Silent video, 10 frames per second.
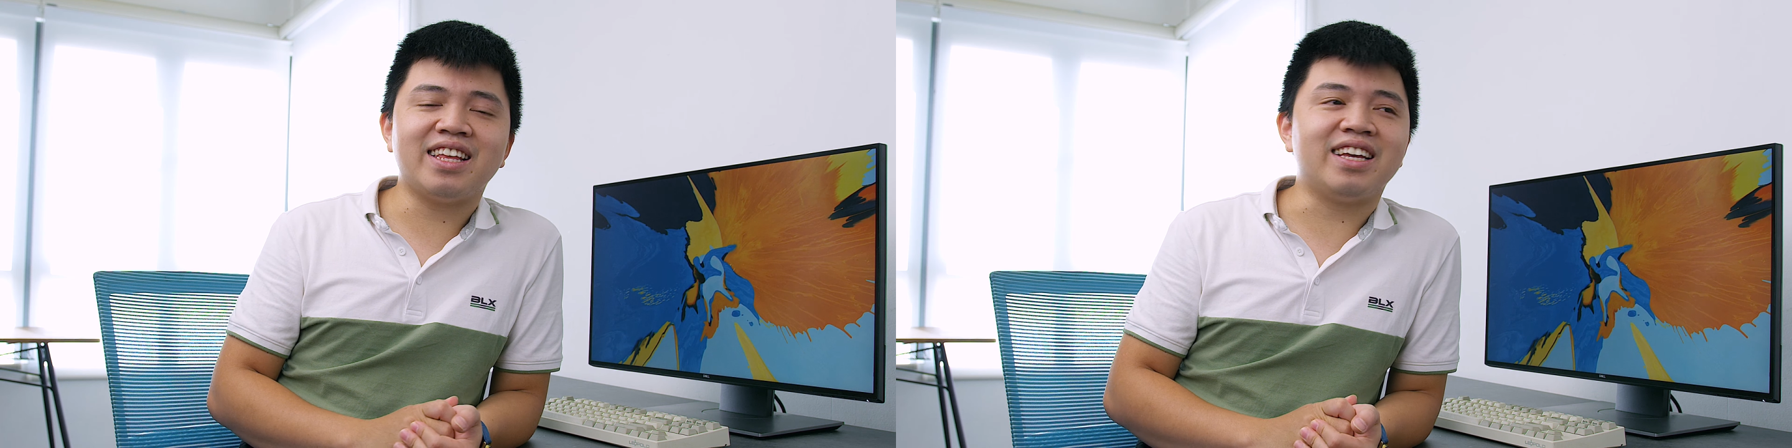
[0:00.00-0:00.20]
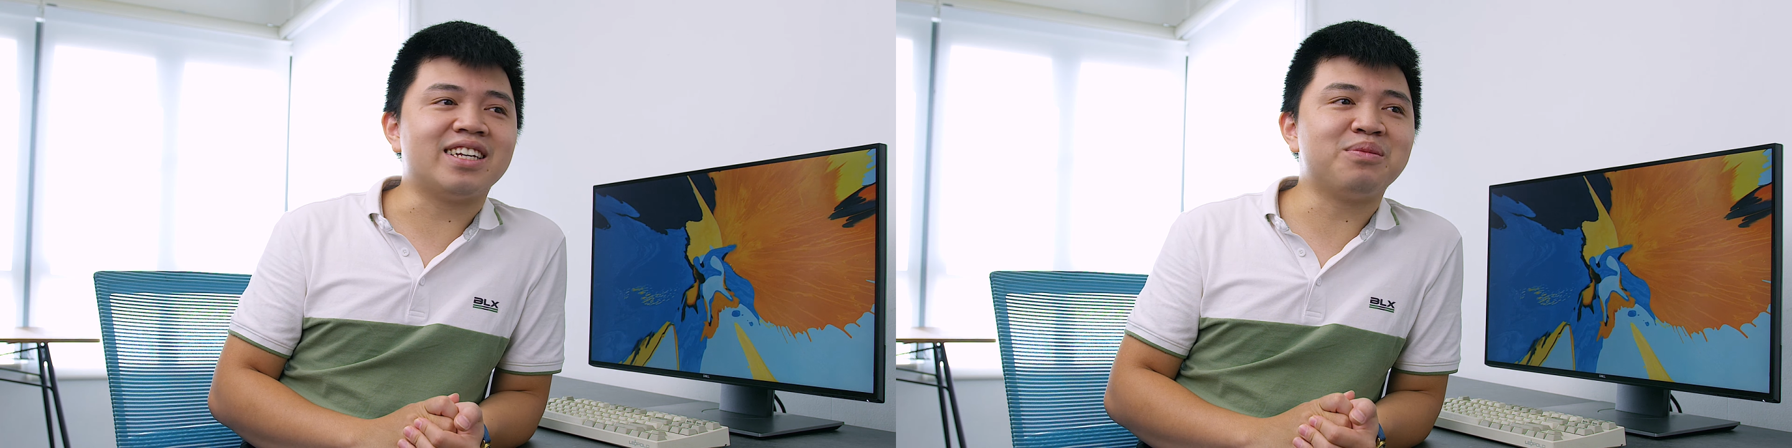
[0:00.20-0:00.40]

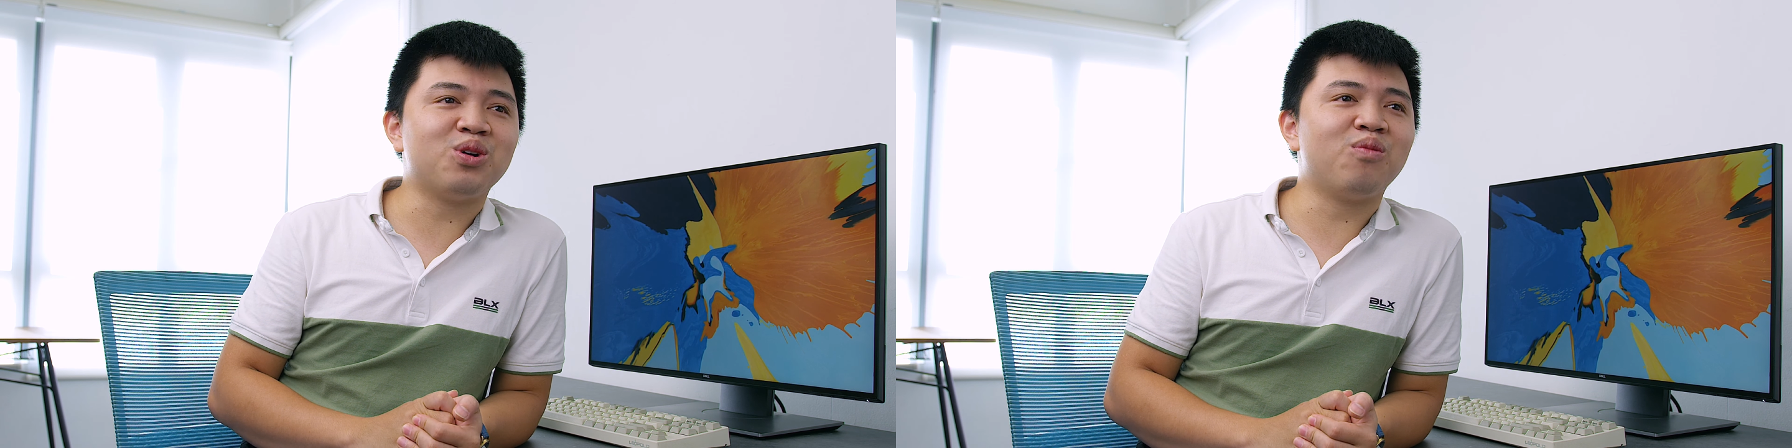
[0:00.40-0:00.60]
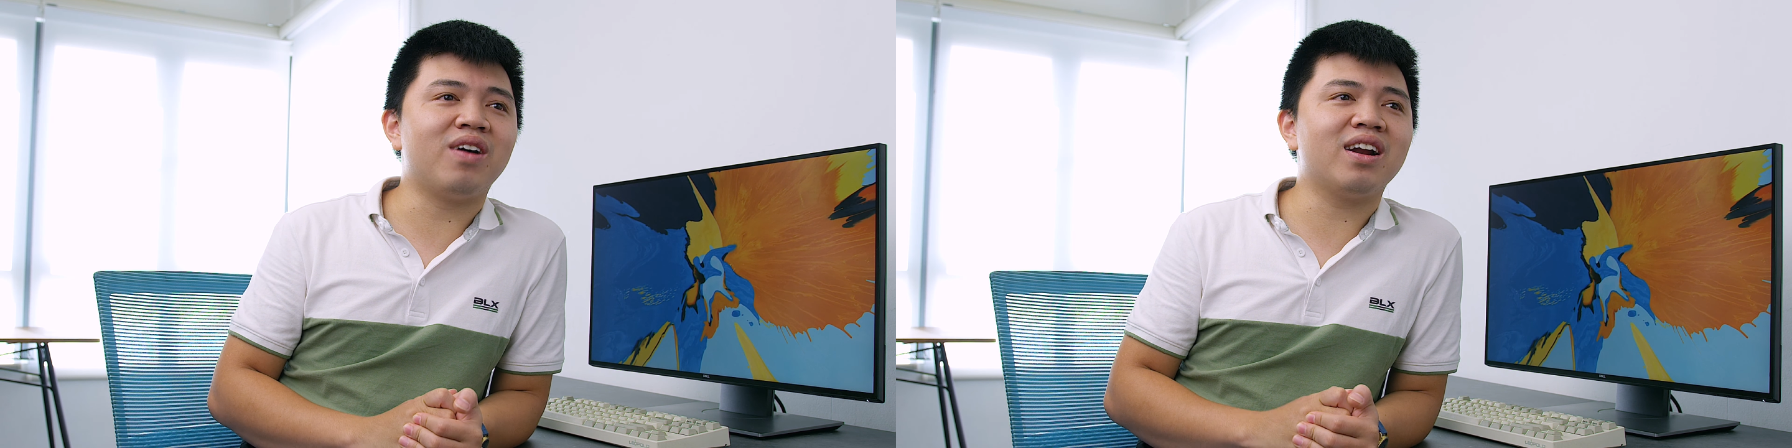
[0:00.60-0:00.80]
thì
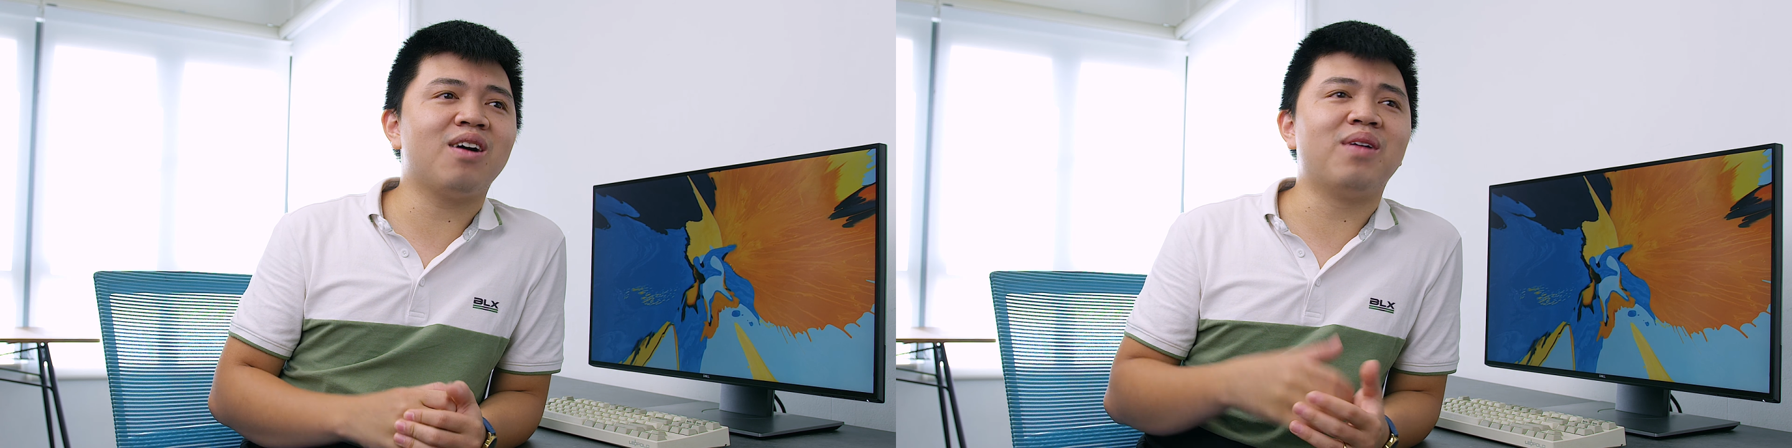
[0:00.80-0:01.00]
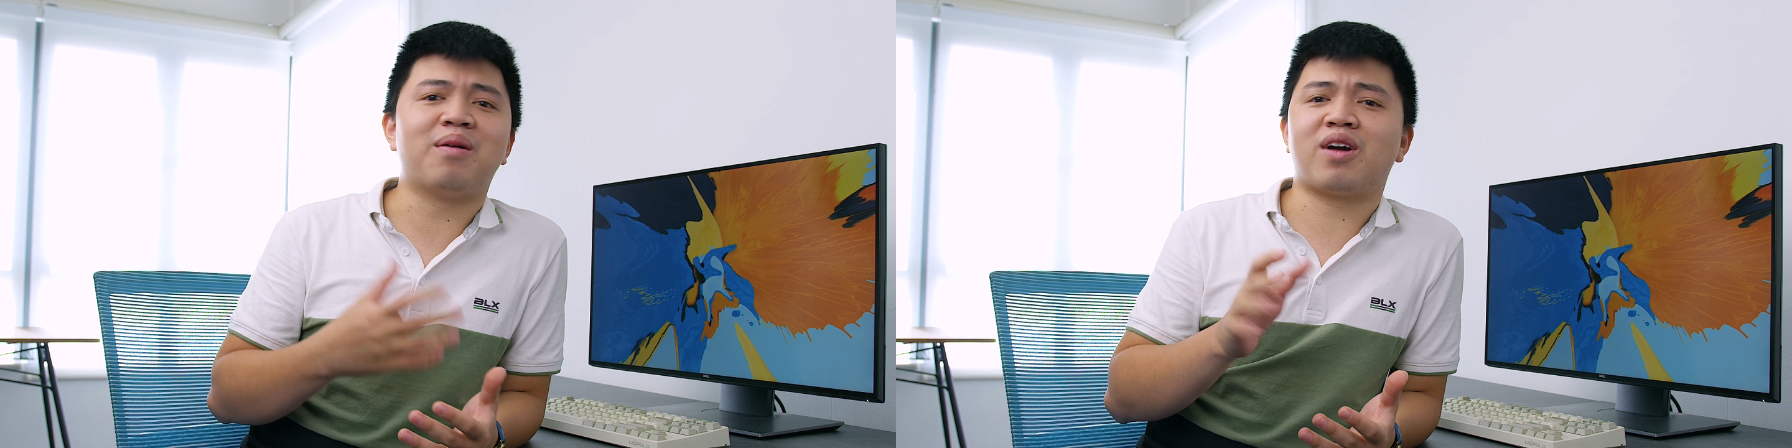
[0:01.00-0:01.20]
Samsung vẫn
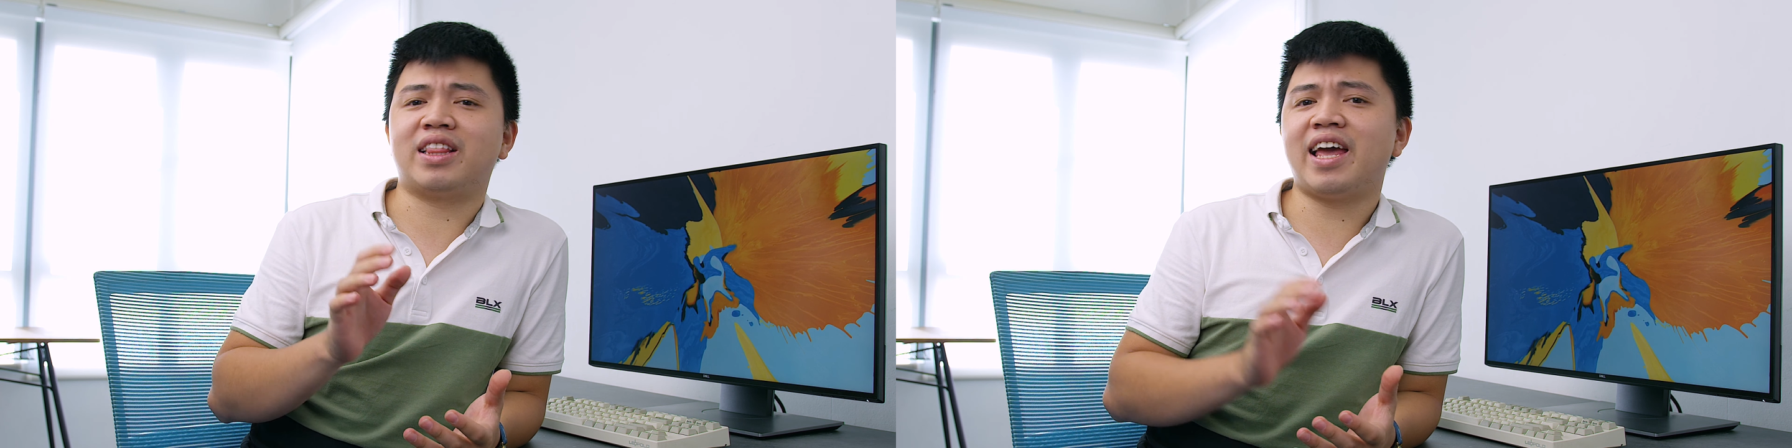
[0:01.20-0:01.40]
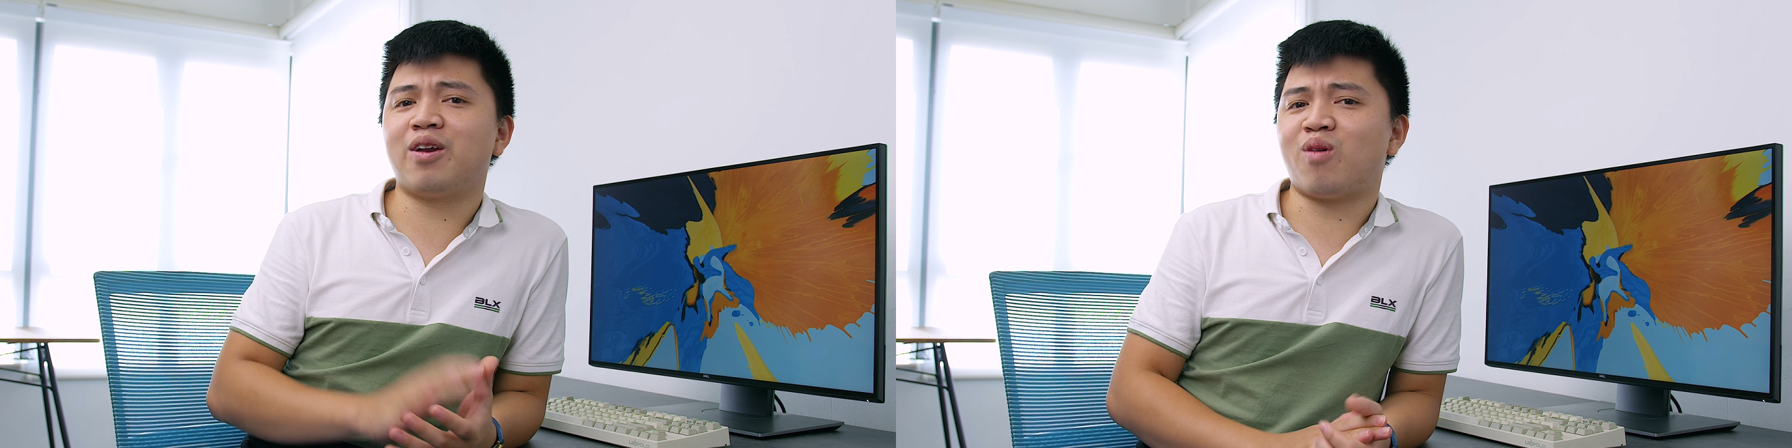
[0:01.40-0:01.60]
không phải là một cái
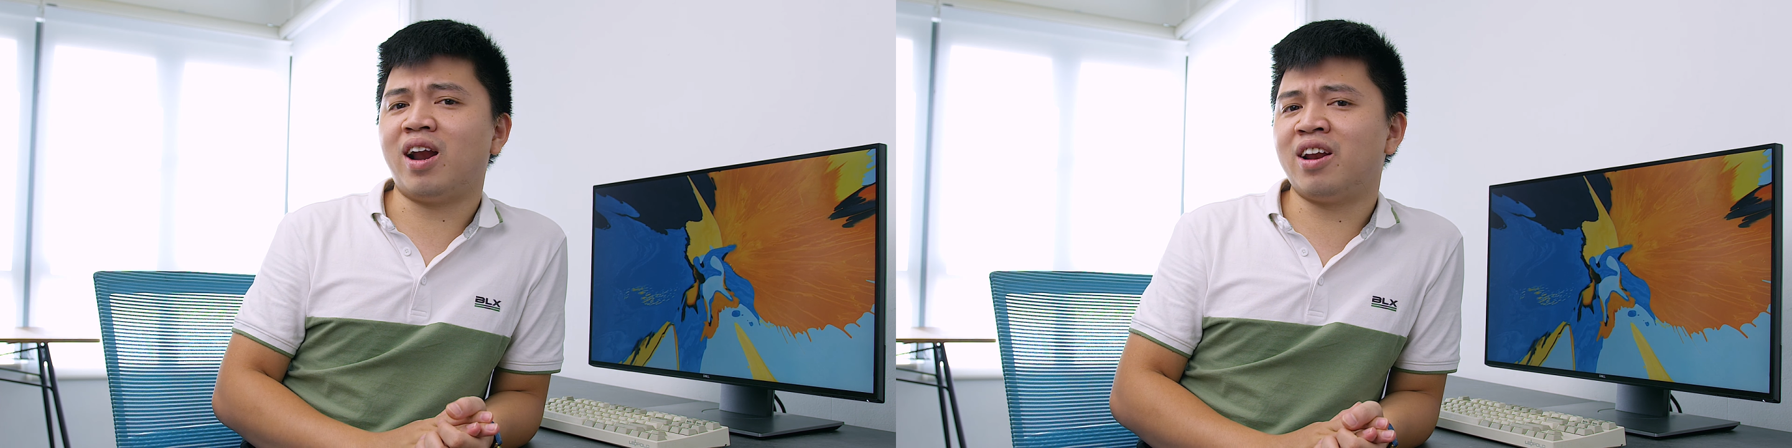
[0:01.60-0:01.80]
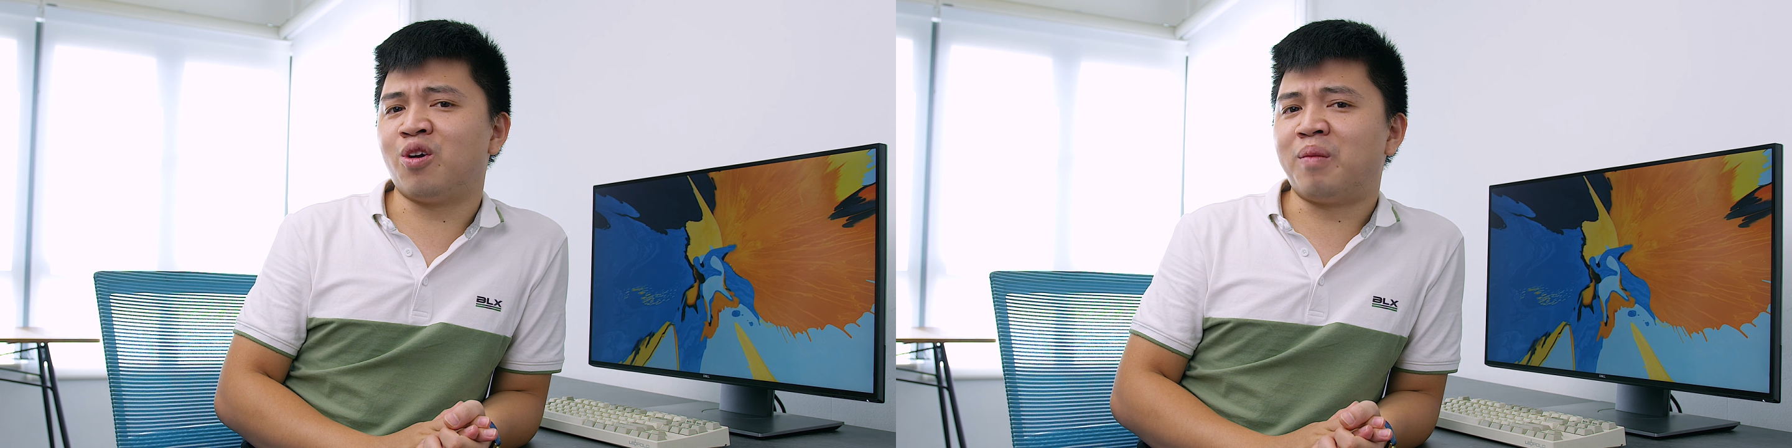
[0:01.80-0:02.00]
tên quá
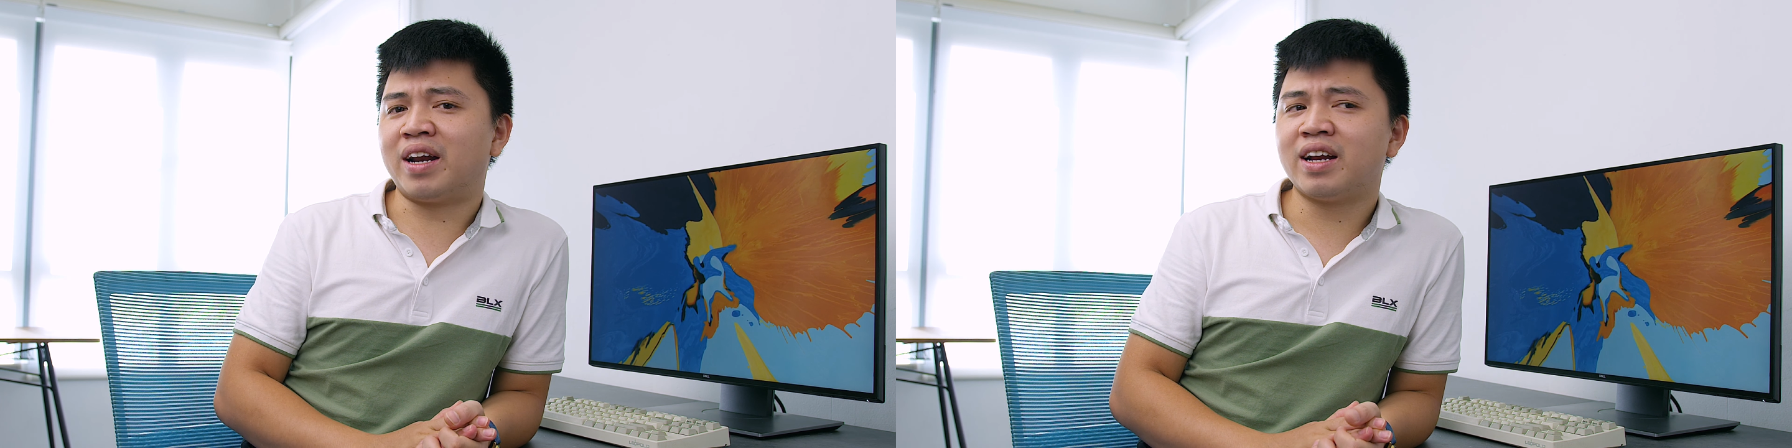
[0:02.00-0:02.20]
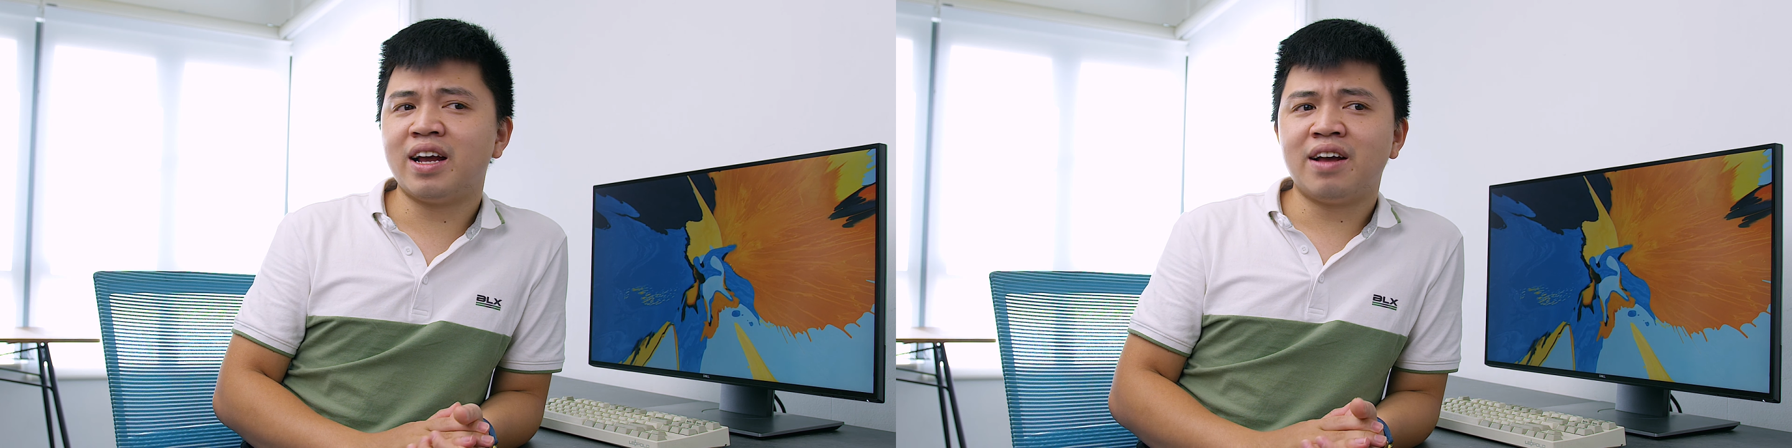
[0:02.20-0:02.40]
là nổi bật.